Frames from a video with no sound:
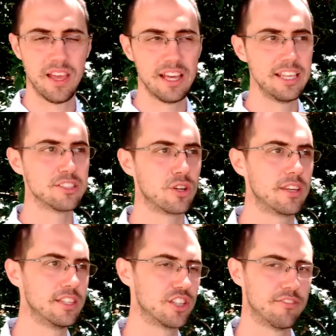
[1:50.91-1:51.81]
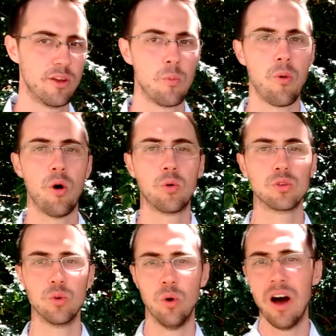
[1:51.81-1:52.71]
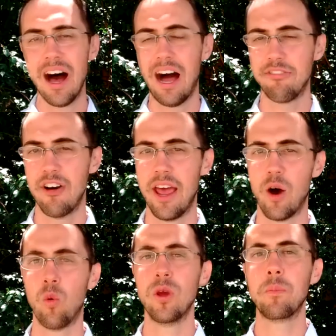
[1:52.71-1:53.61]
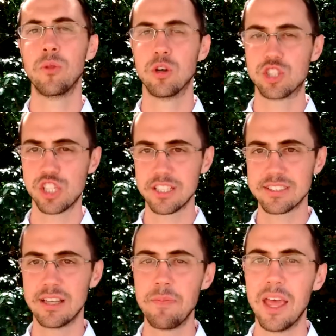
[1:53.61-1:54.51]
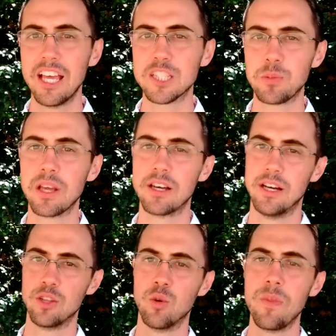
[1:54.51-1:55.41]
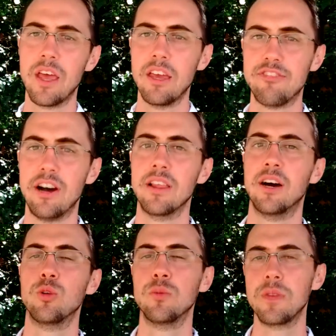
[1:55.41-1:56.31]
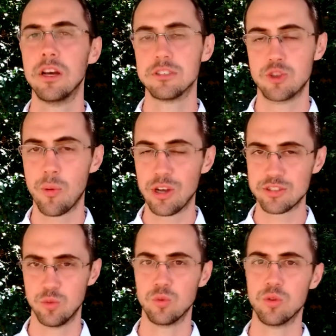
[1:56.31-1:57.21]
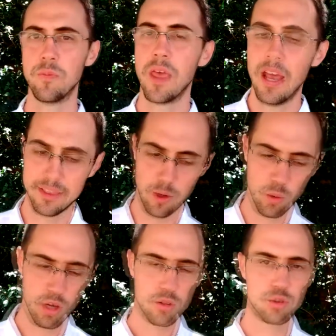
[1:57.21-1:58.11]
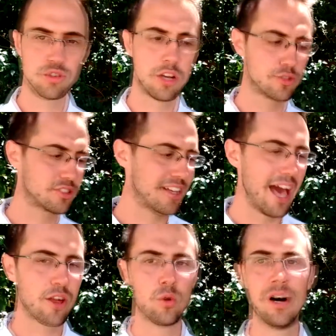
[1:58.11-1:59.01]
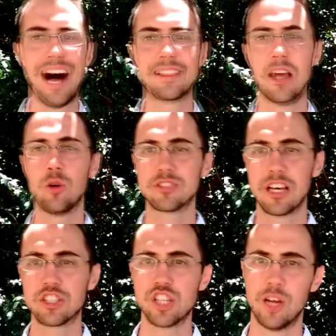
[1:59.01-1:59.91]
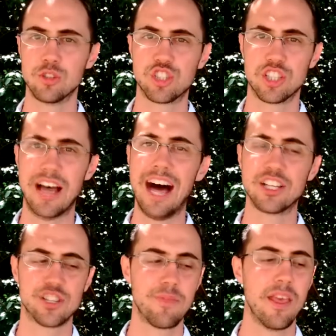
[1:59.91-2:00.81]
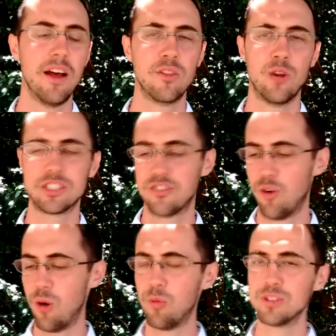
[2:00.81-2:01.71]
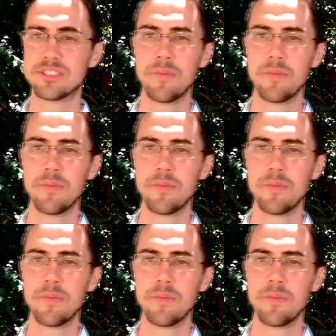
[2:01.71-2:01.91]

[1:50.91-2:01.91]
E isso aqui já vem um pouco do Rafael hipnotista explicando e falando sobre o assunto. Então, dos nossos zero até os sete anos de idade, nós fomos